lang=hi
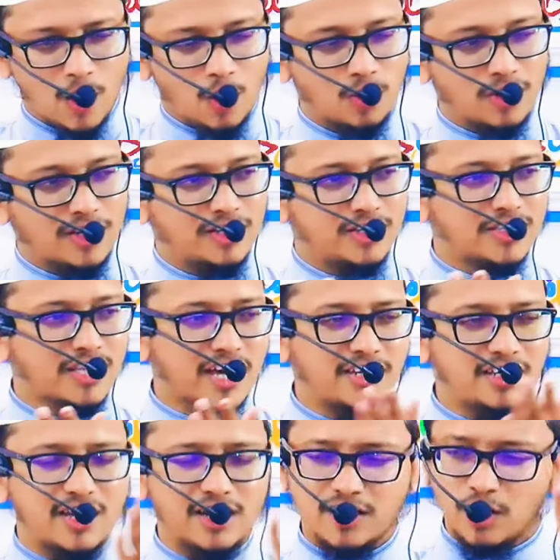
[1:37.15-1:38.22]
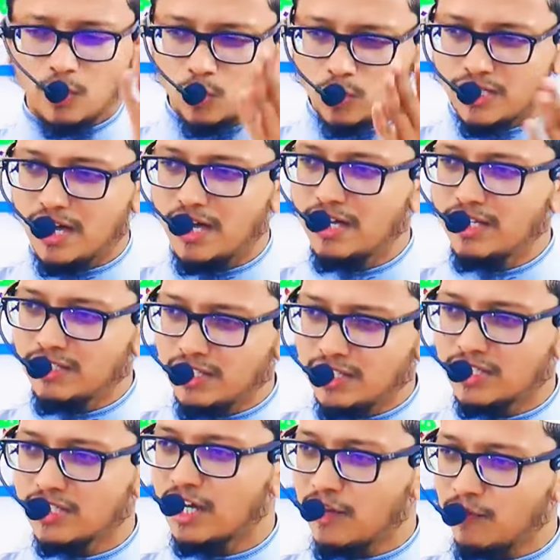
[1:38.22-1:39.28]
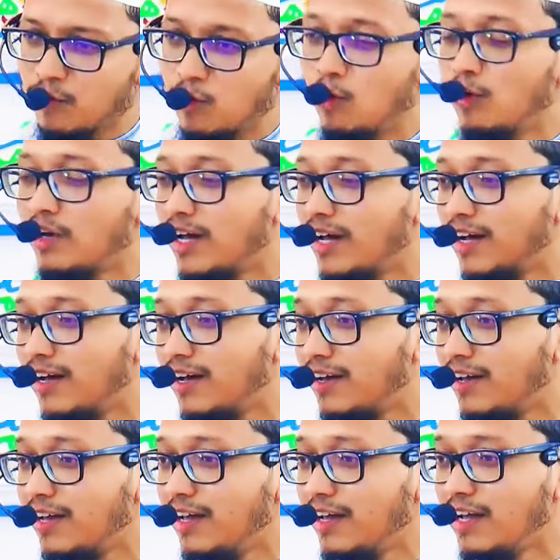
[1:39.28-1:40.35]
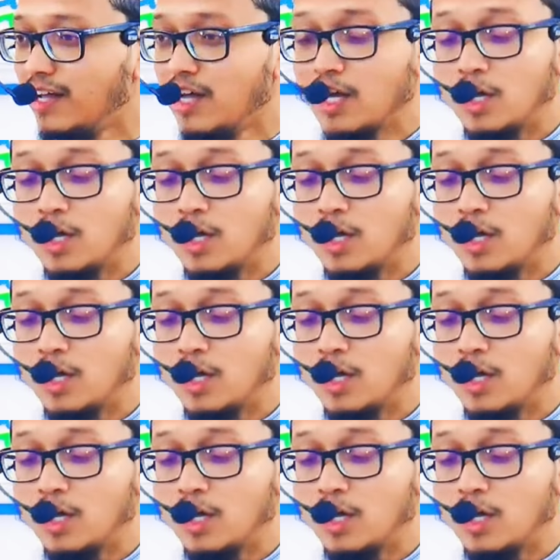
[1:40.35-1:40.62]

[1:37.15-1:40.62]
और इंसानियत का रुझान जिस तरफ हो रहा है